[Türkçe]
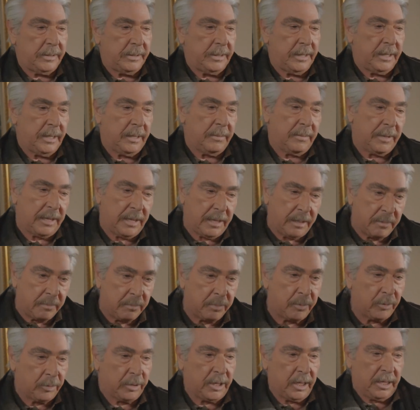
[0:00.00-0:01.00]
Neriman Hanım
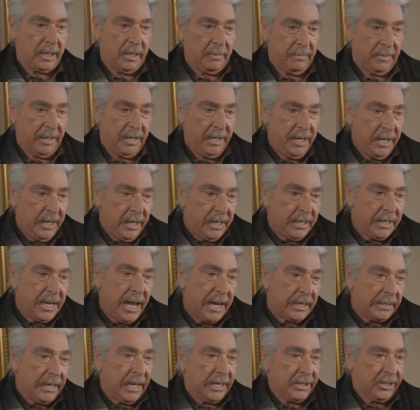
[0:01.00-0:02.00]
burada da mı?
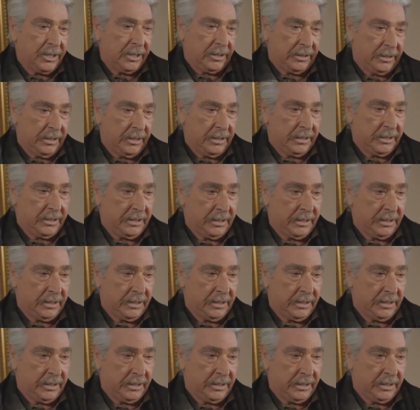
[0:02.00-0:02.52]
Nereden çıktınız